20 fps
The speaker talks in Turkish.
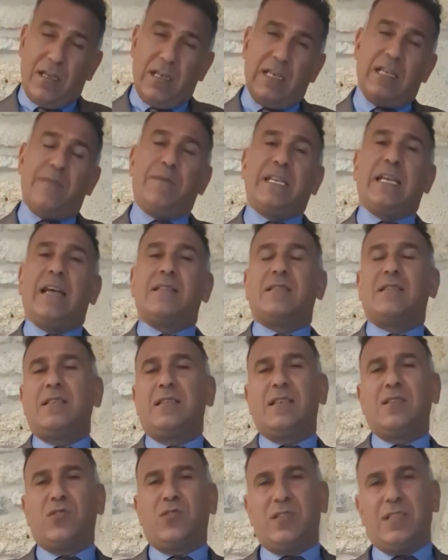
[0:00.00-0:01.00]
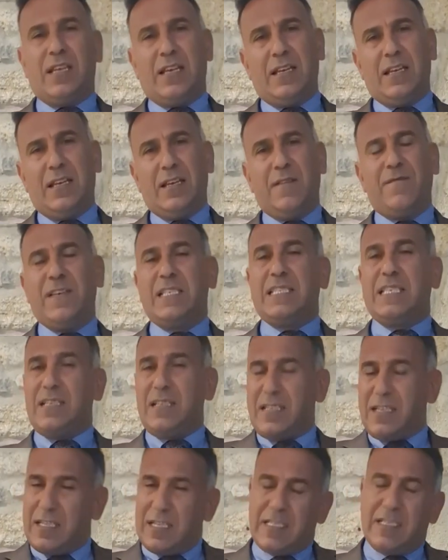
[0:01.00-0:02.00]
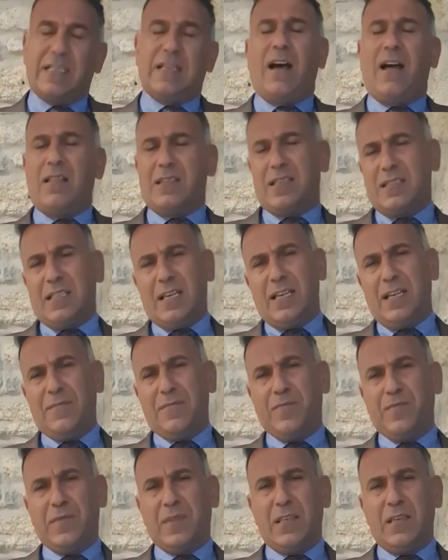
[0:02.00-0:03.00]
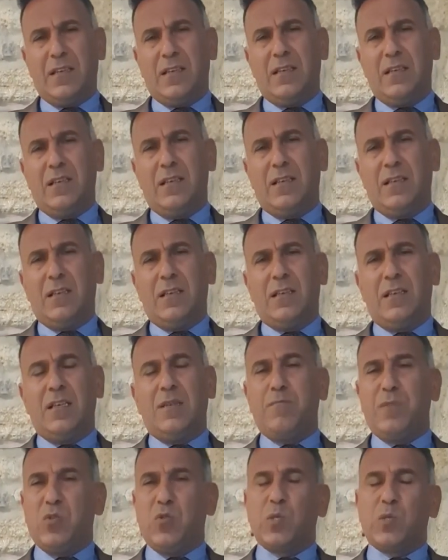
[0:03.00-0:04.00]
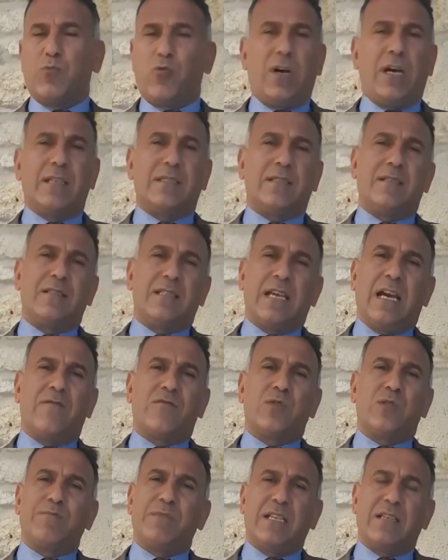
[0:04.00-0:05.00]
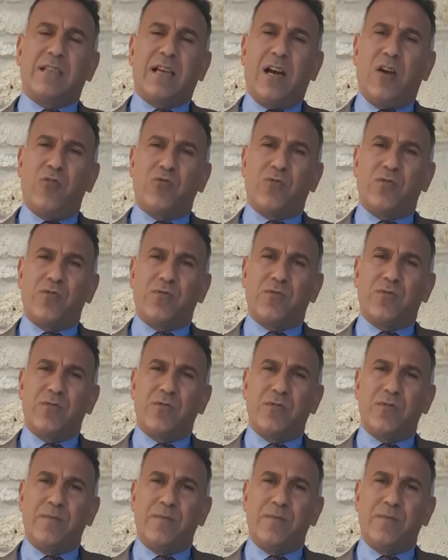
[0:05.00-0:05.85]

Labirentin içinde ve Girit Adası'nın altında Minos Boğazı'nın yavrusu Minotaur olur.